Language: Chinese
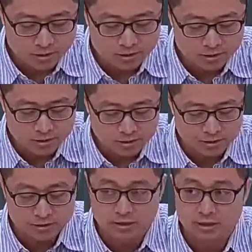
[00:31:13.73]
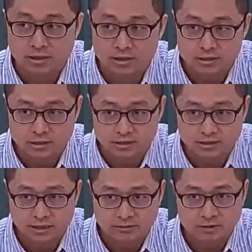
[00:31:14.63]
为了节省、
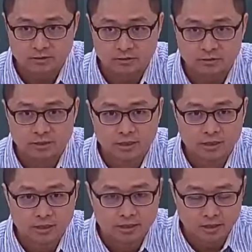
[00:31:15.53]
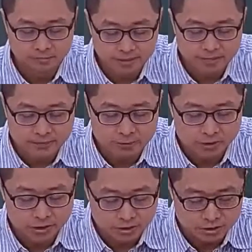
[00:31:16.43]
减少这种。啊，编码
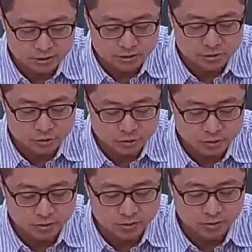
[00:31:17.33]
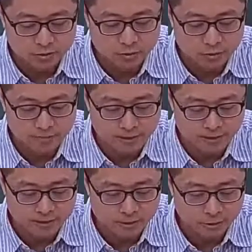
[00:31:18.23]
不一致，所以说呢，会
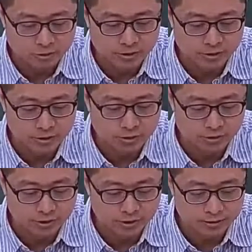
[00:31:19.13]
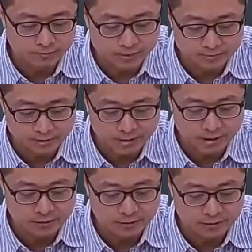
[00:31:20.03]
把资料做一个统一的一个编
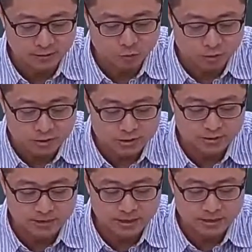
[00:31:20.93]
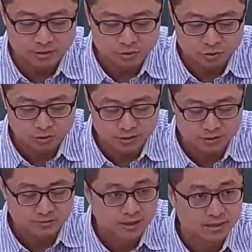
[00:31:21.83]
码。那有分文字码跟数
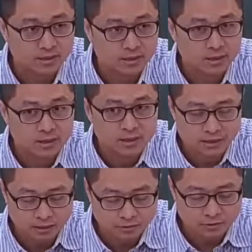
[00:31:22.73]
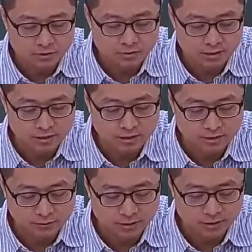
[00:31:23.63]
字码。考试的话
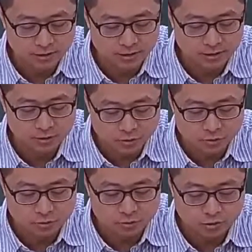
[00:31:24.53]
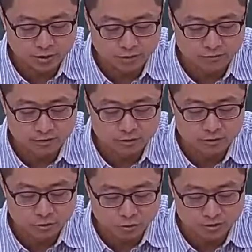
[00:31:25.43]
呢，会过去会考
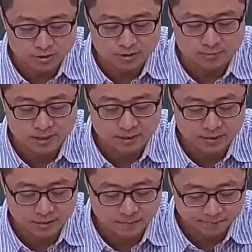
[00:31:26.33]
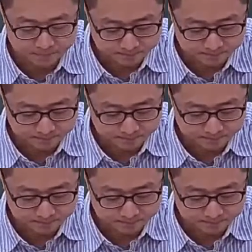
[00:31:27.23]
你数字码，哈。